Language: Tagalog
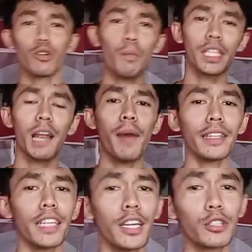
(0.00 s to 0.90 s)
gusto ko
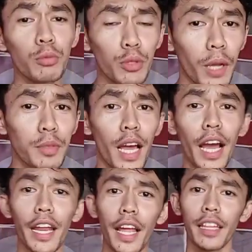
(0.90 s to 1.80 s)
pasalamatan nag-subscribe sa
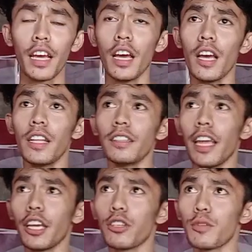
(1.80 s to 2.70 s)
akin at
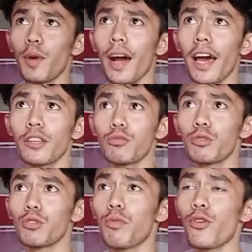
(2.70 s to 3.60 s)
thank you sa mga ano,
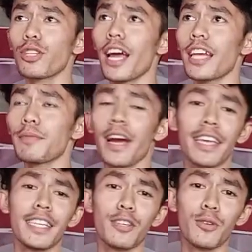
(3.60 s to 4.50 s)
sumusuporta, sa
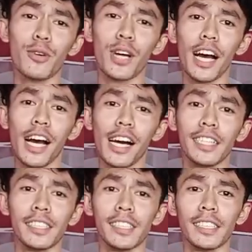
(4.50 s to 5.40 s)
mga hindi ko uh,
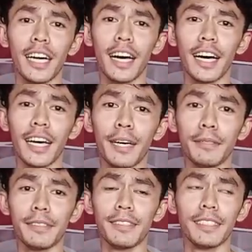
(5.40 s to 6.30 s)
uh,
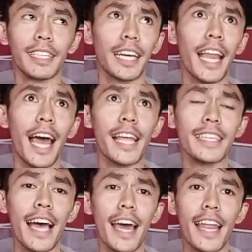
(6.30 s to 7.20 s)
nakilala
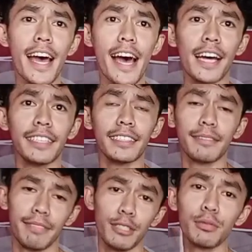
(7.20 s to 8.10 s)
dyan na
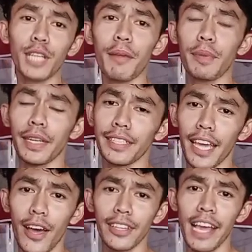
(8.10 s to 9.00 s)
uh, nag-subscribe pa rin
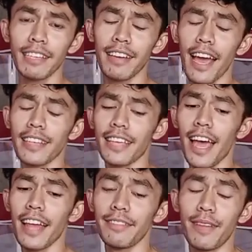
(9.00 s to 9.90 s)
kayo. Thank you guys
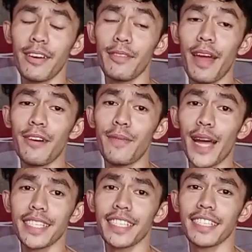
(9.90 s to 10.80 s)
and very very
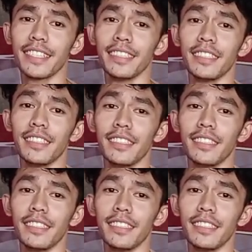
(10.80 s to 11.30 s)
much.